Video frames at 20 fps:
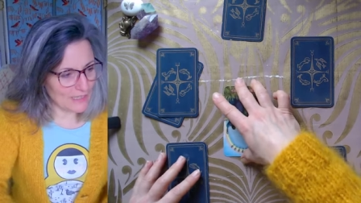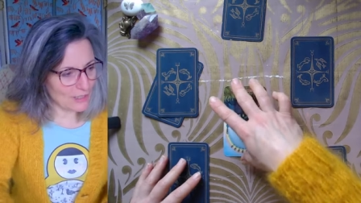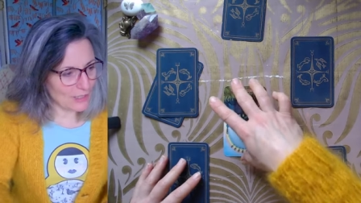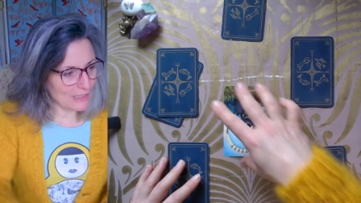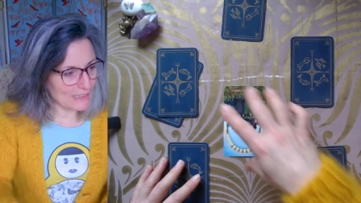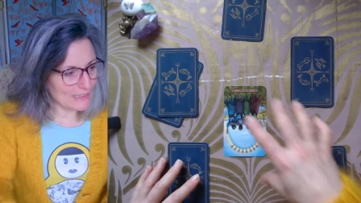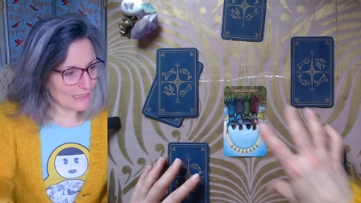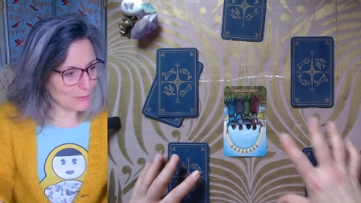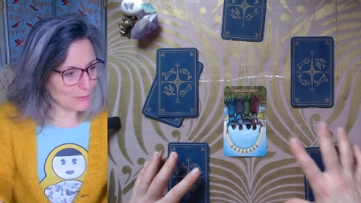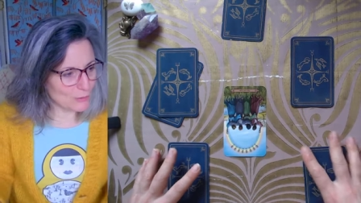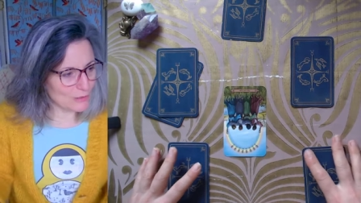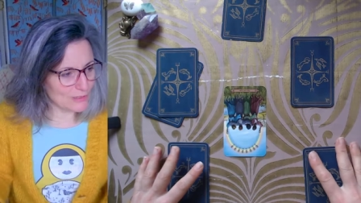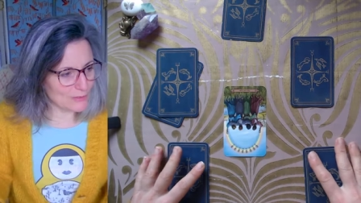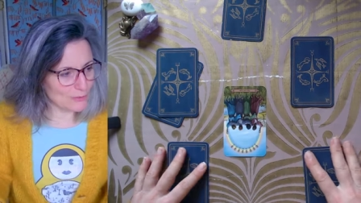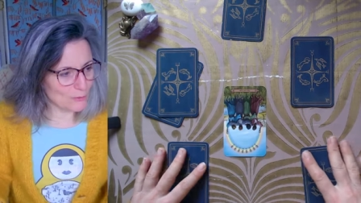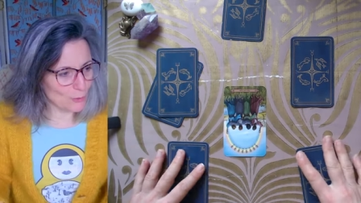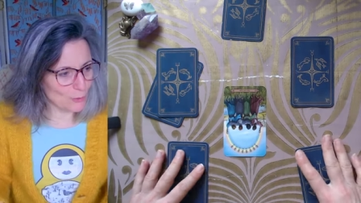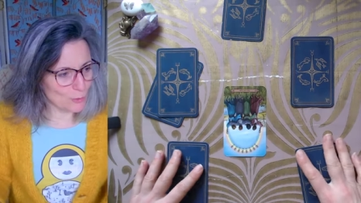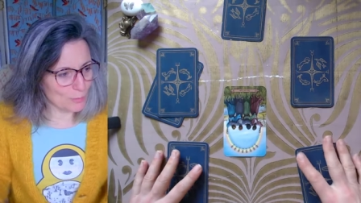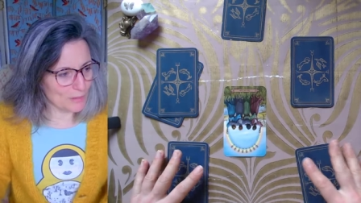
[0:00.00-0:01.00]
Alors la carte du
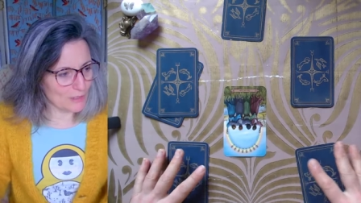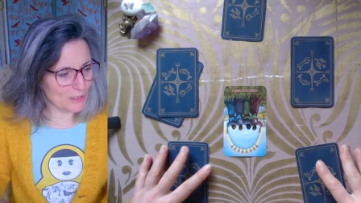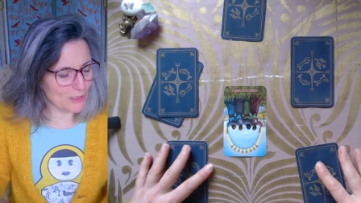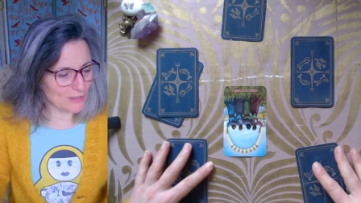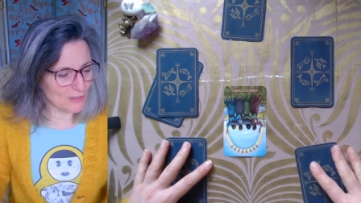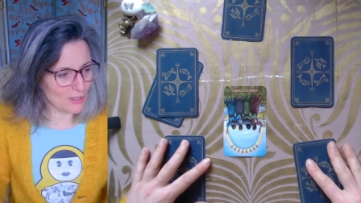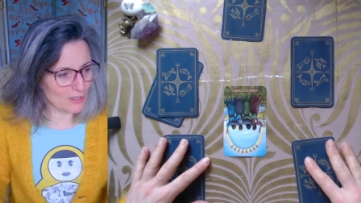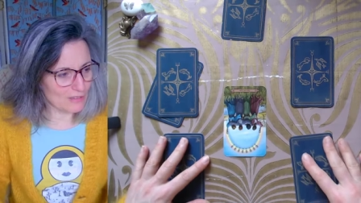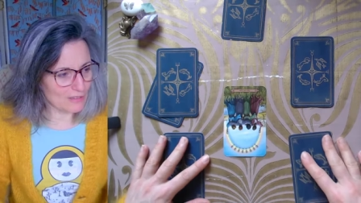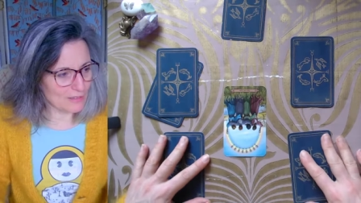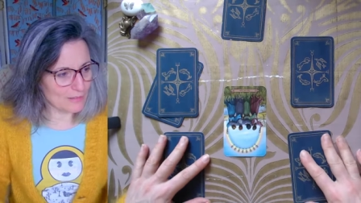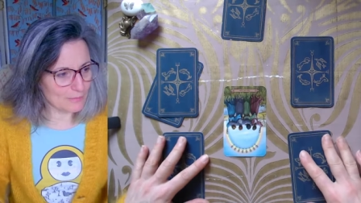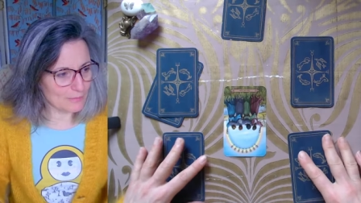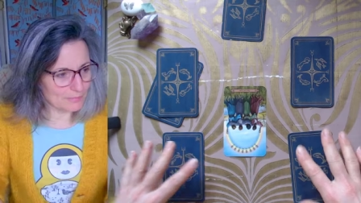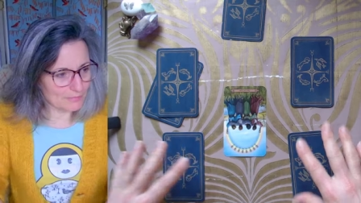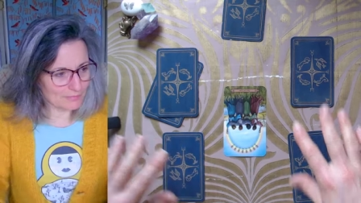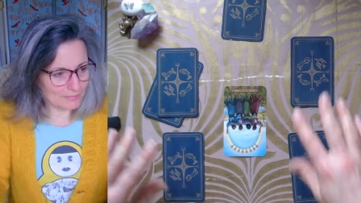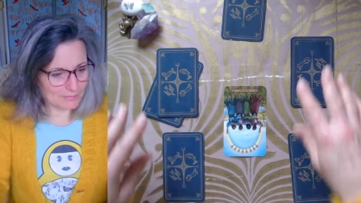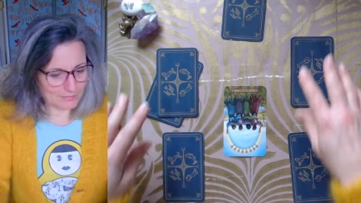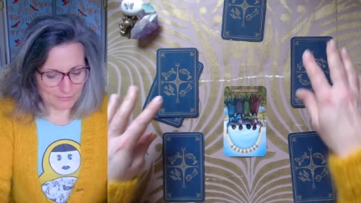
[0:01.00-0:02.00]
10 de coupe, j'adore
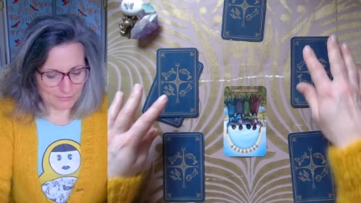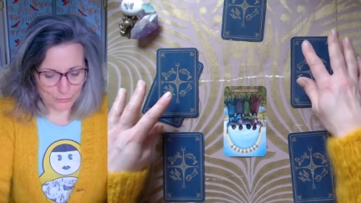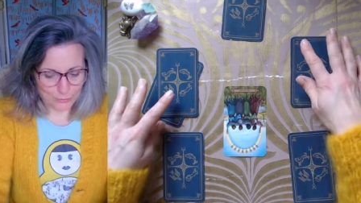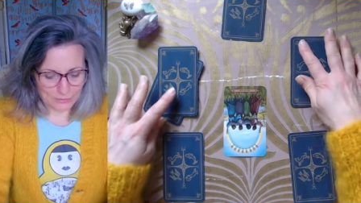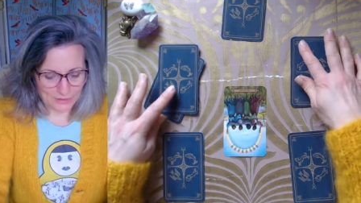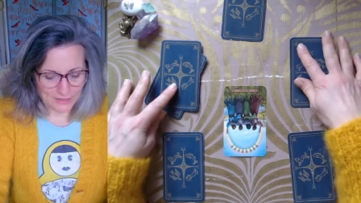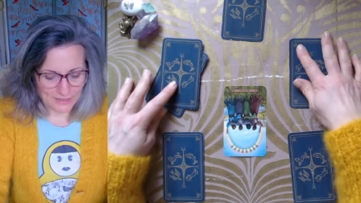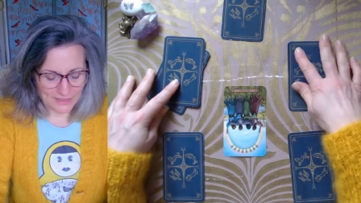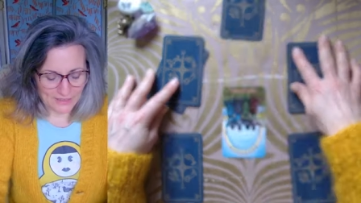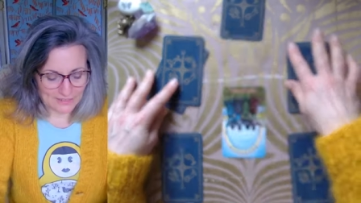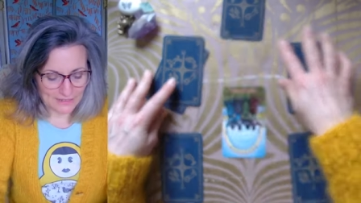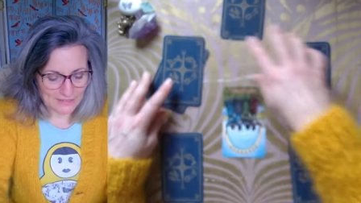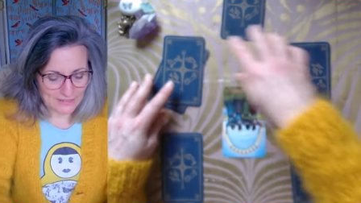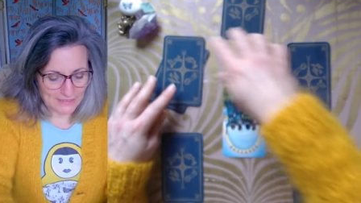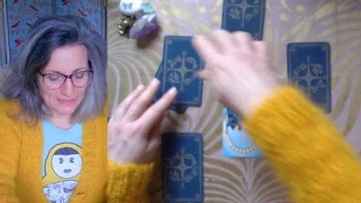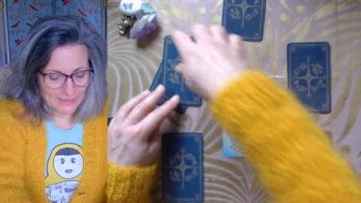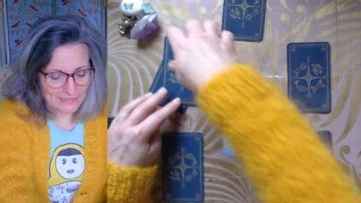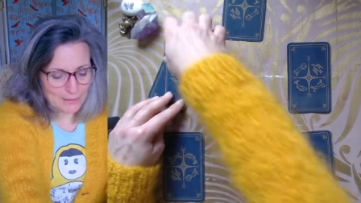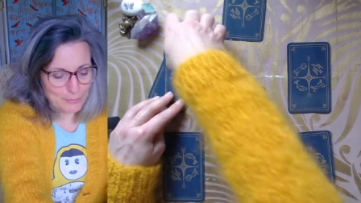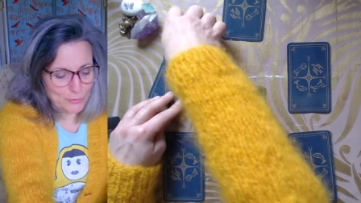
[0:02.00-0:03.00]
Bon, et cette
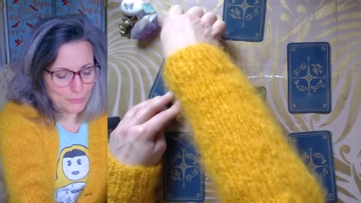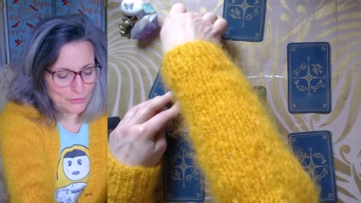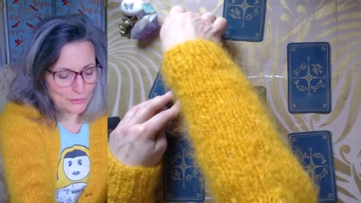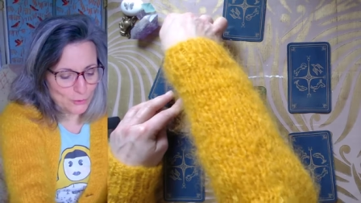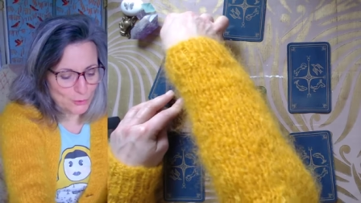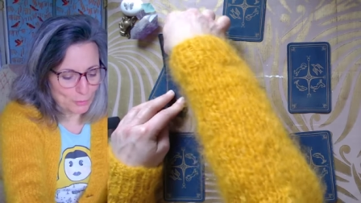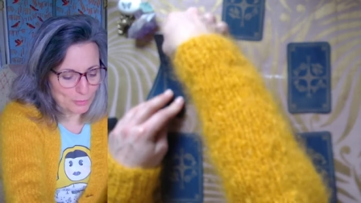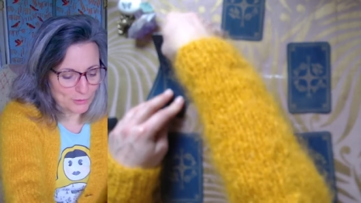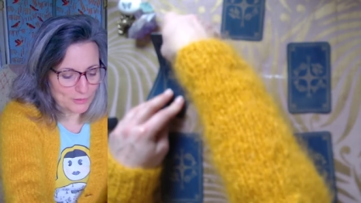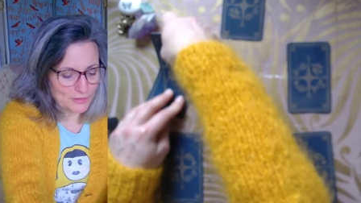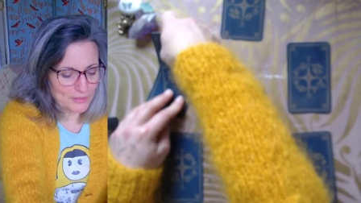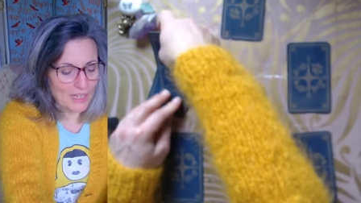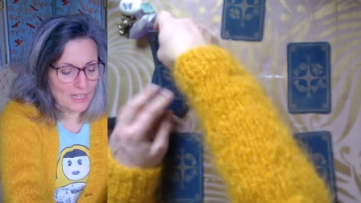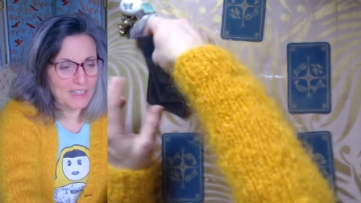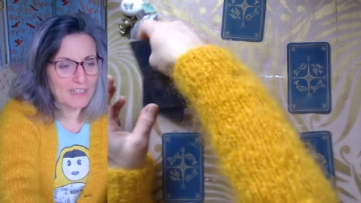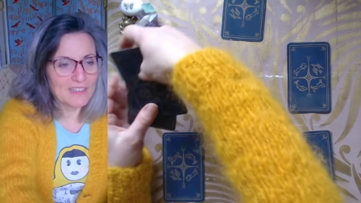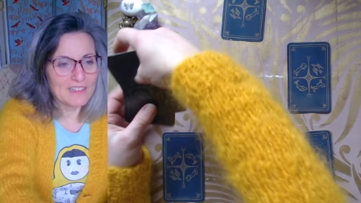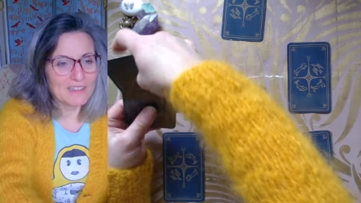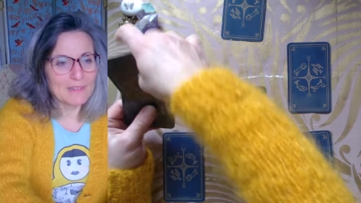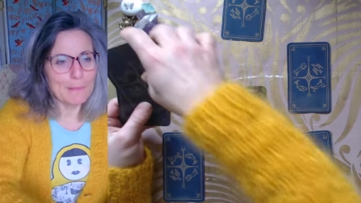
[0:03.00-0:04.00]
carte, elle me fait toujours penser
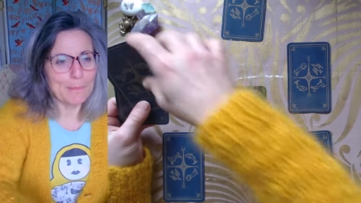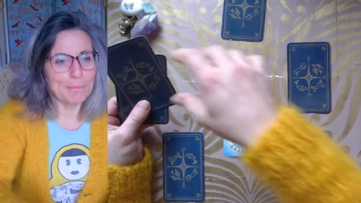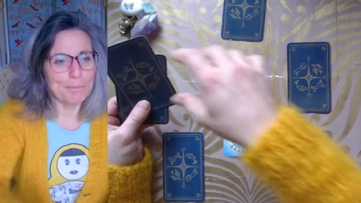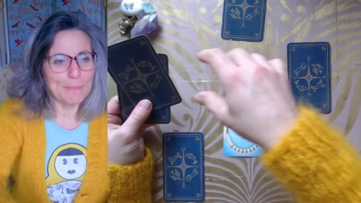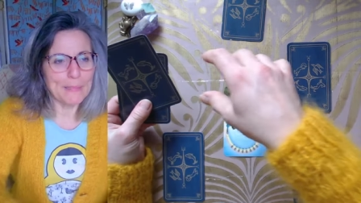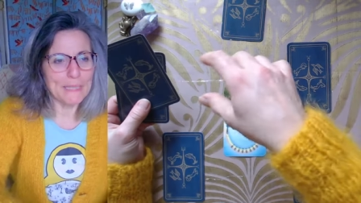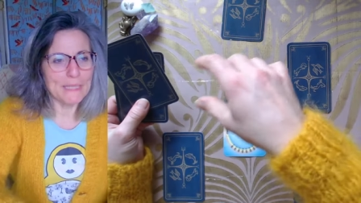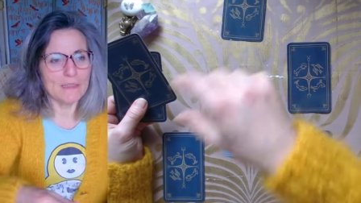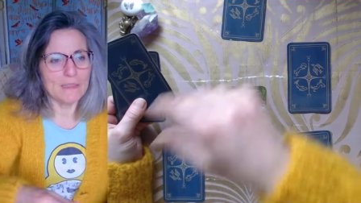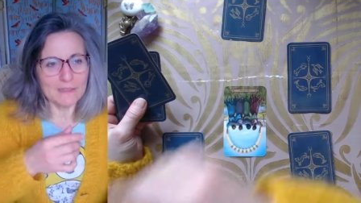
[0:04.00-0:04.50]
à mais